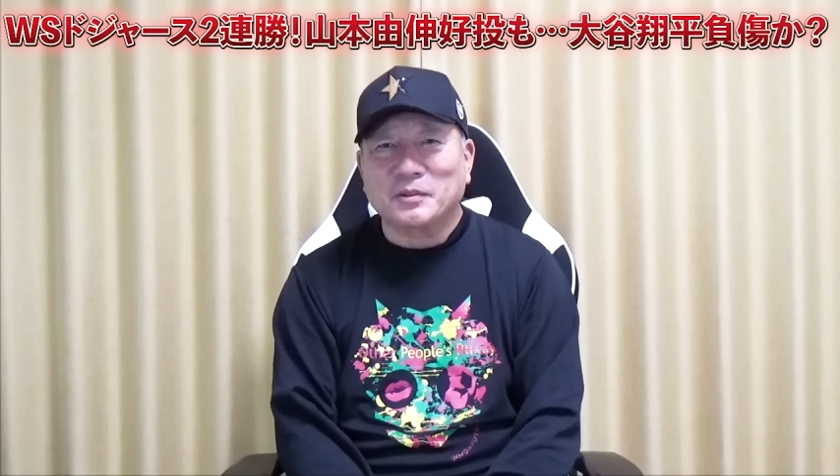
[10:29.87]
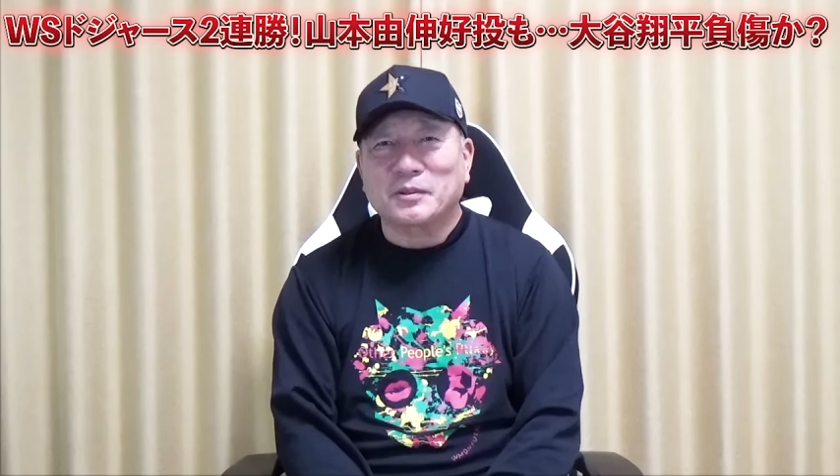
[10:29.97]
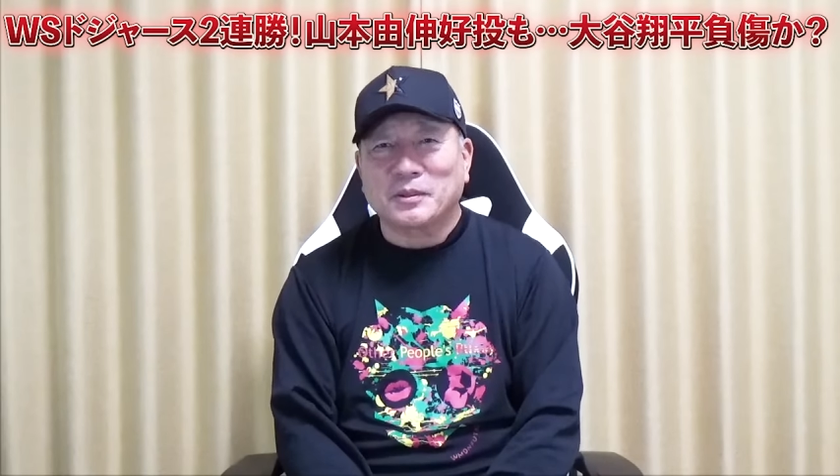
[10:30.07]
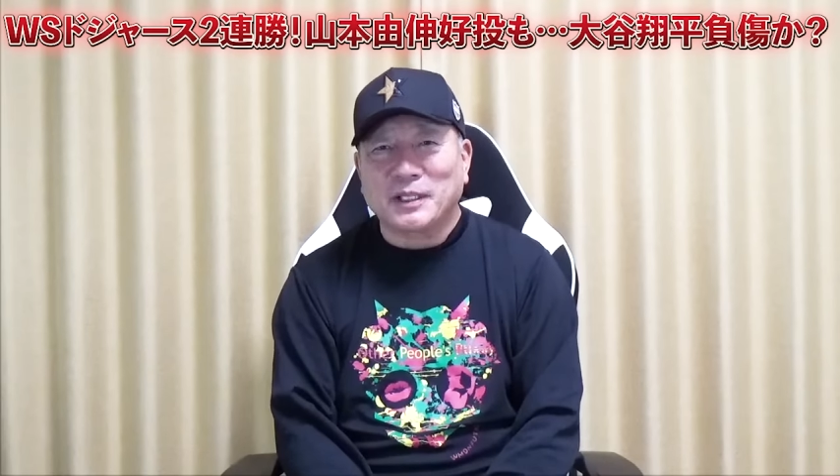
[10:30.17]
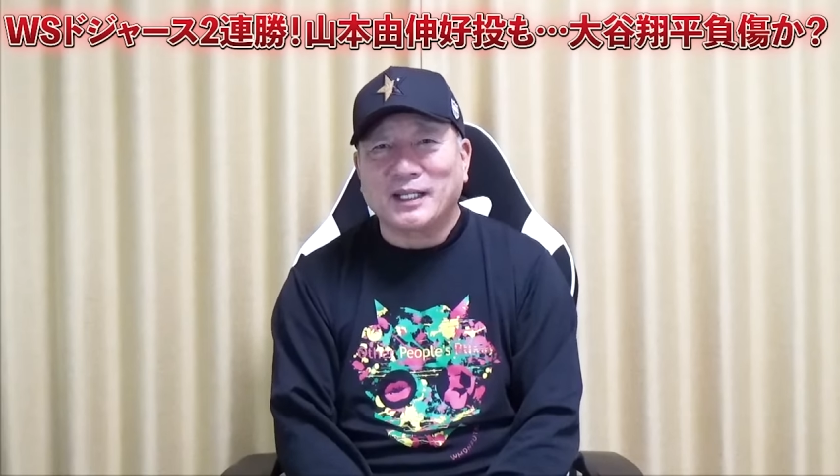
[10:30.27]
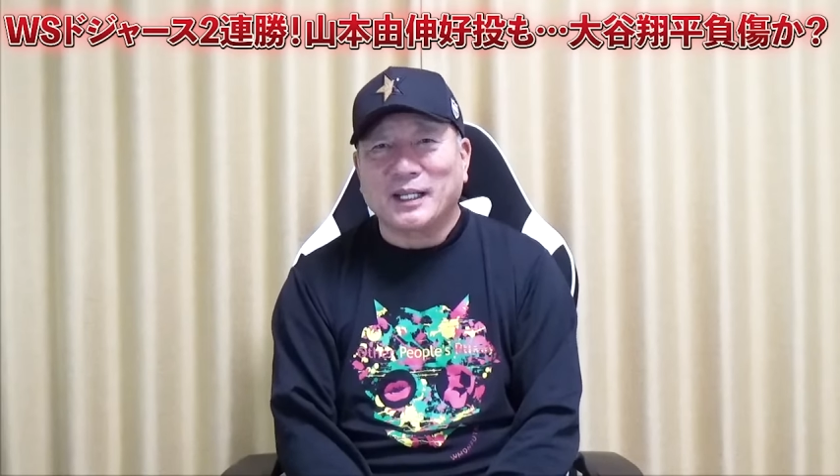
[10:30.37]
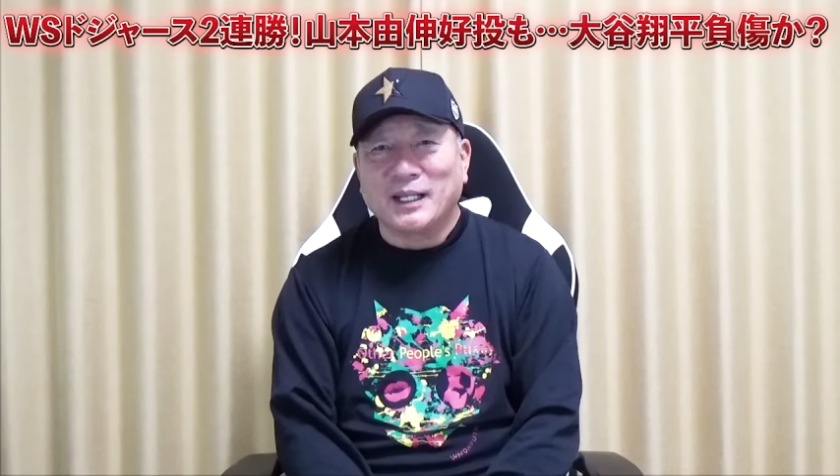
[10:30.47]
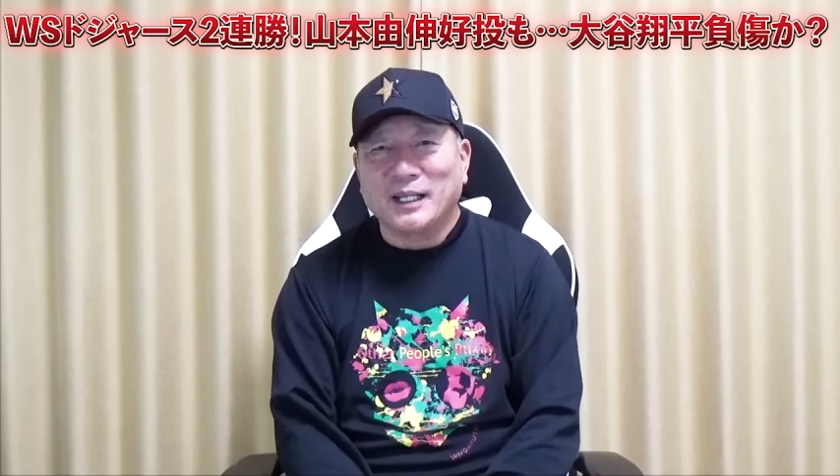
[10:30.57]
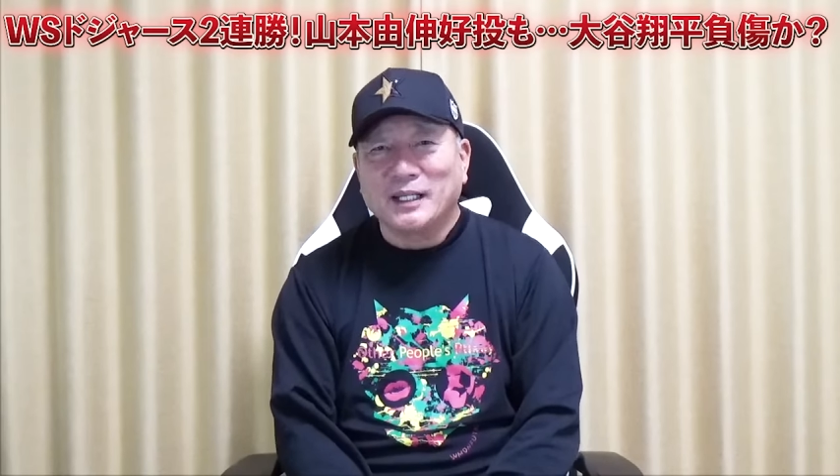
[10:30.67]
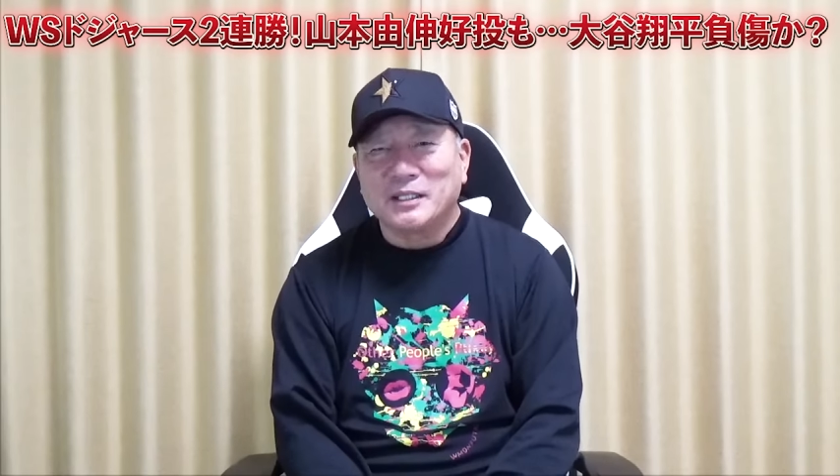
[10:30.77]
うこと
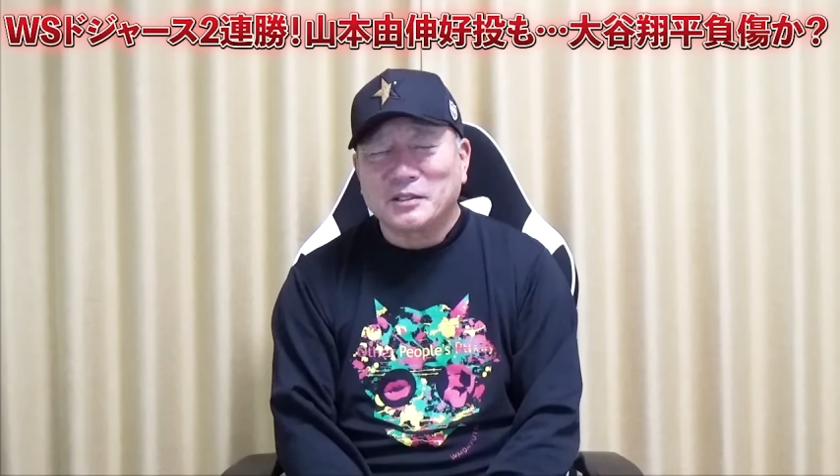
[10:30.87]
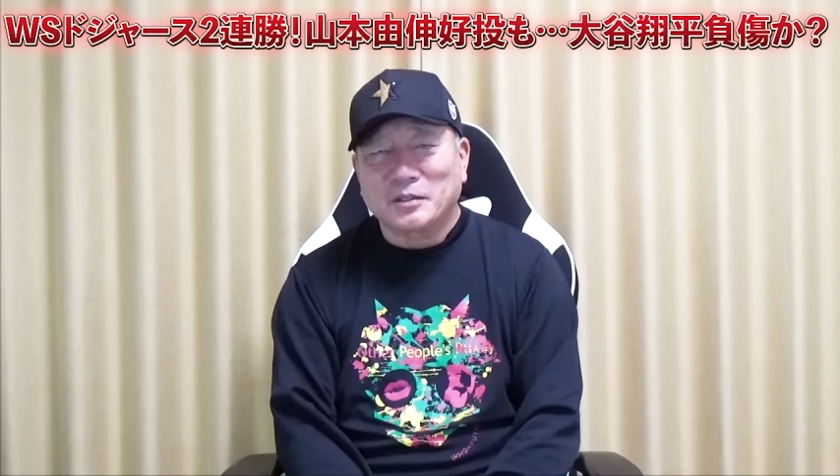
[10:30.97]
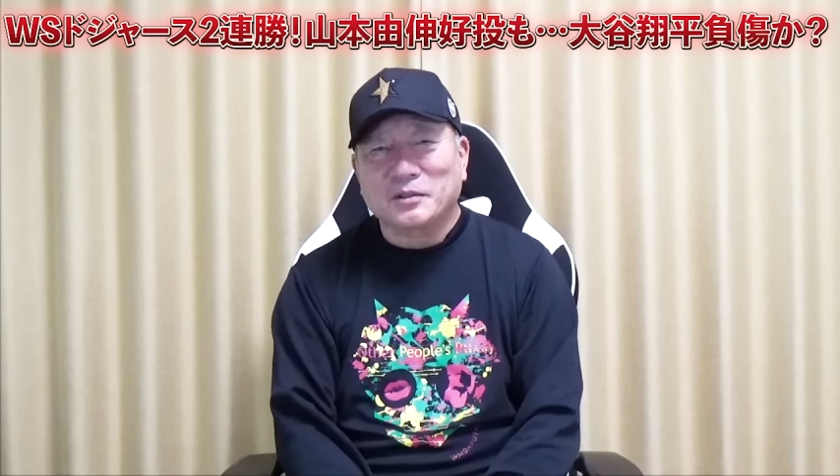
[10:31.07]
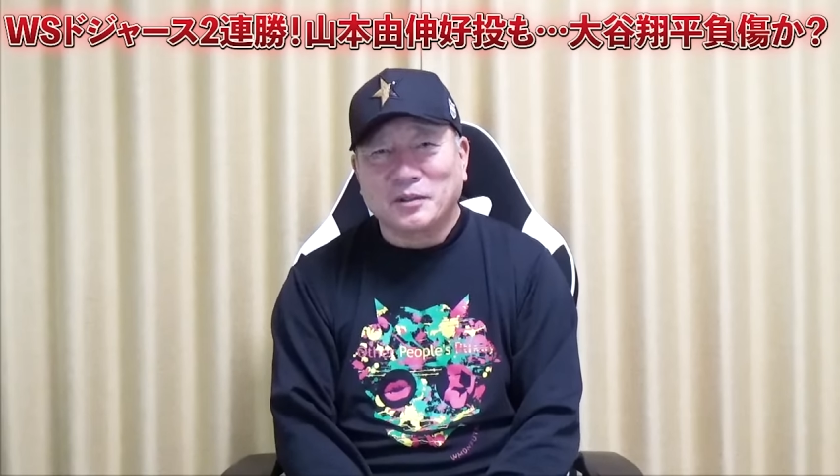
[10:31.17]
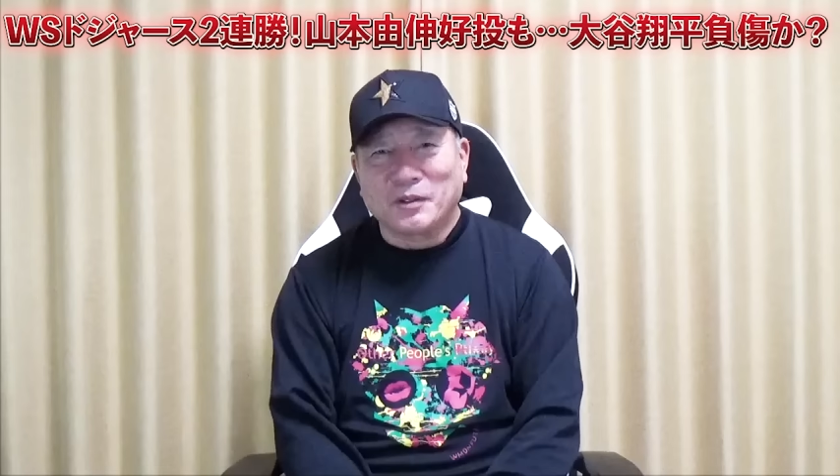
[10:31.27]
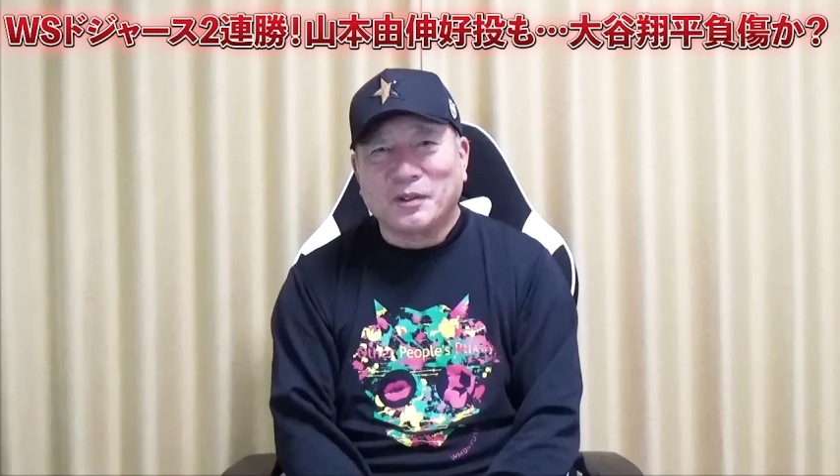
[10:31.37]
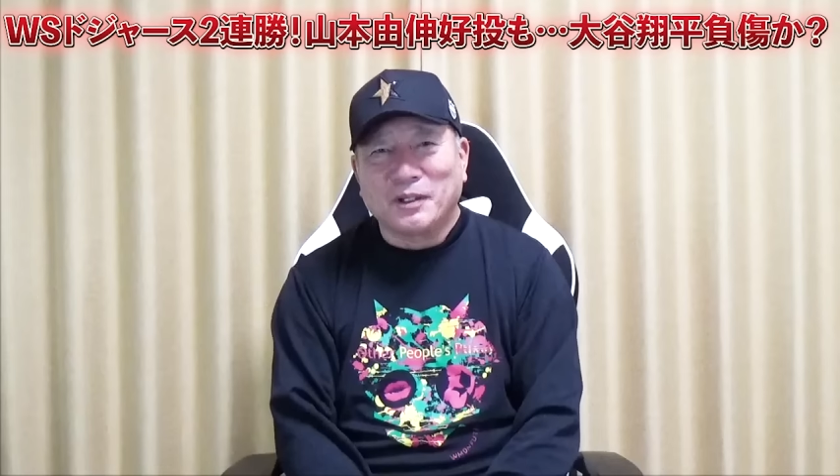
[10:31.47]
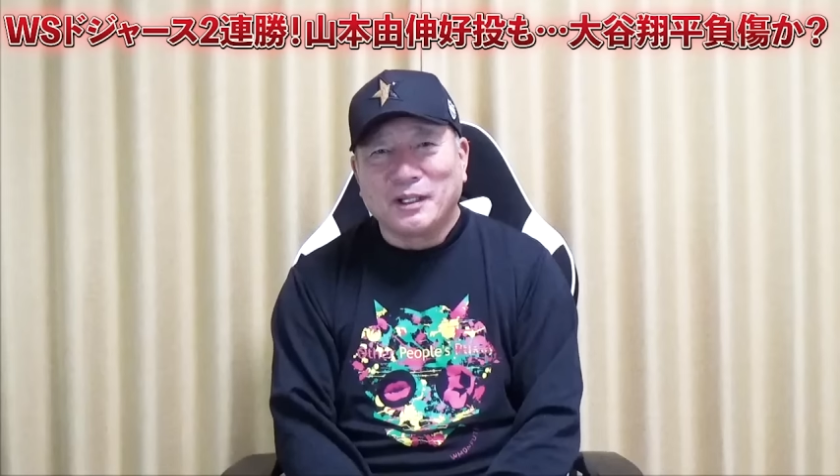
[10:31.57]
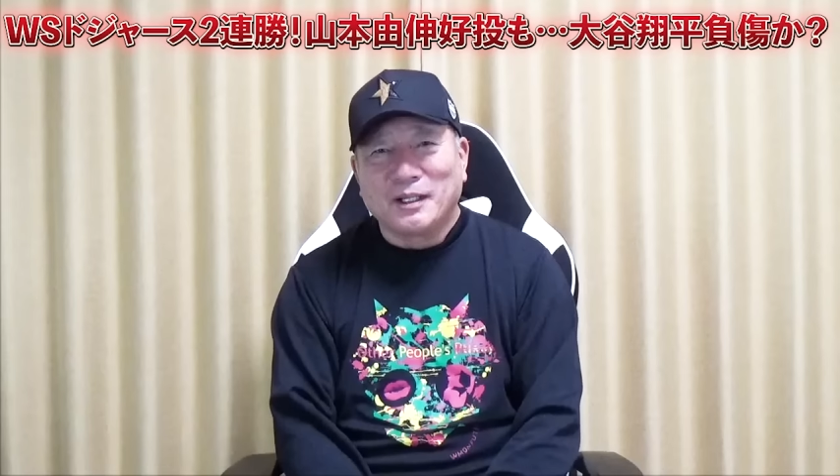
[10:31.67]
でちょっと